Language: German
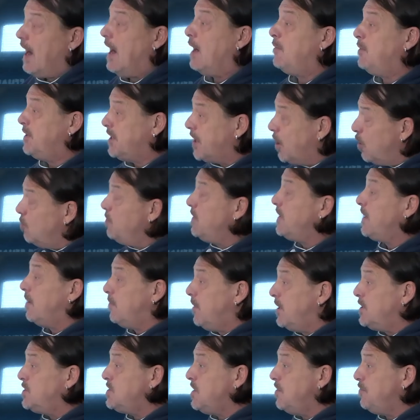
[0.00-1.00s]
Arbeitet auch mit der
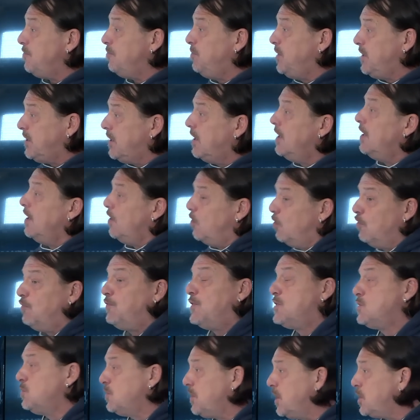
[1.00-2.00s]
Mannschaft mit und
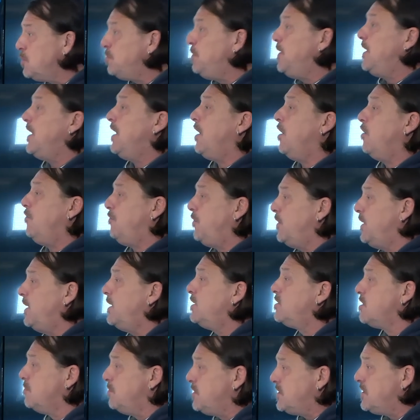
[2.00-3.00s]
versucht das Spiel dann auch von
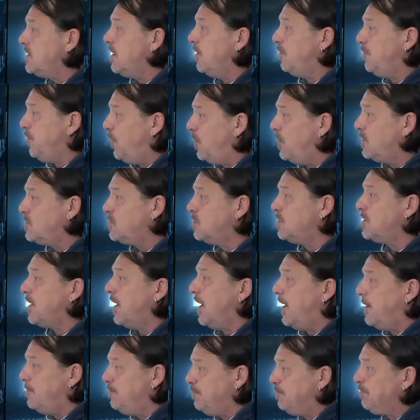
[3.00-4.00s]
hinten so ein bisschen nach vorne zu
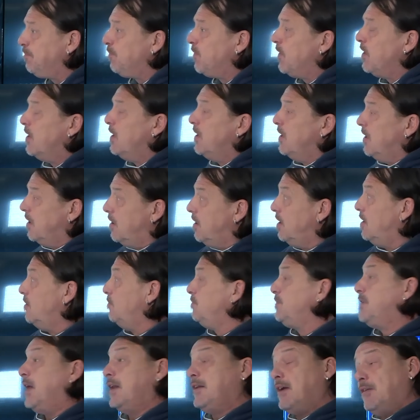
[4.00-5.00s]
treiben.
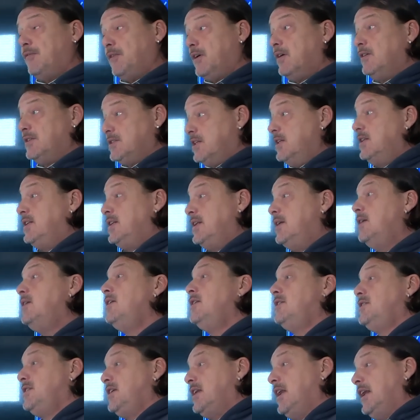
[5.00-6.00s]
Ähm, das sind die,
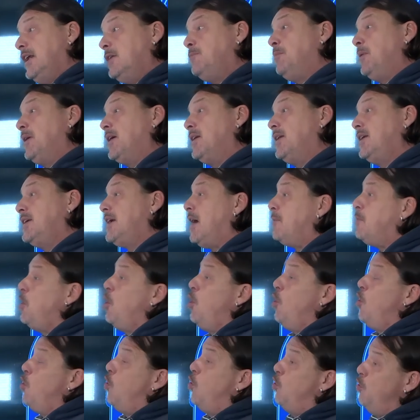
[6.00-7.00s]
die Lichtblicke, die ich habe.
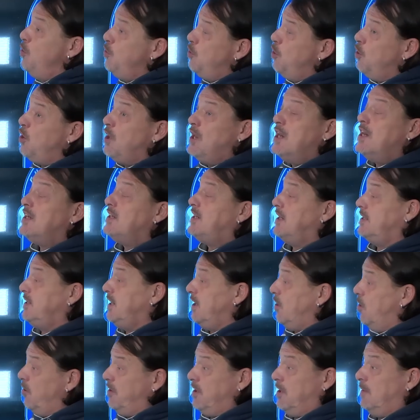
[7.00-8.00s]
Und noch der
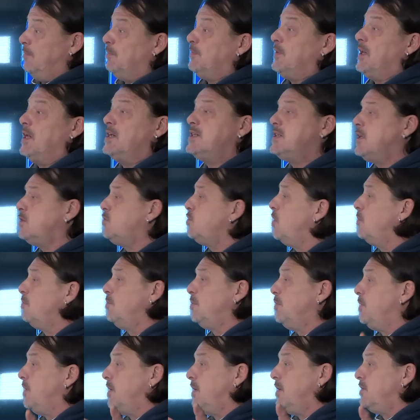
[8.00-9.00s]
Terodde. Da ist er
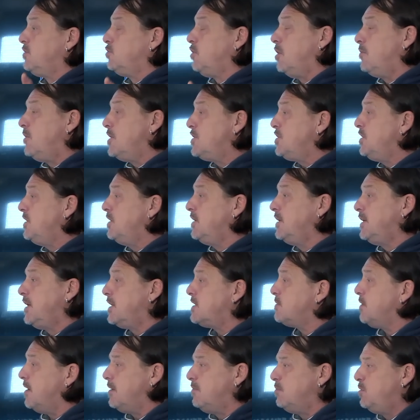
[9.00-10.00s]
Tor, äh, Tormaschine in
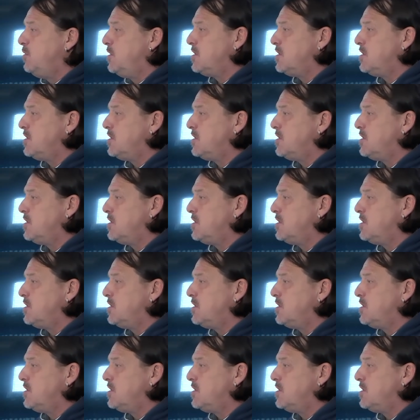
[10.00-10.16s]
der zweiten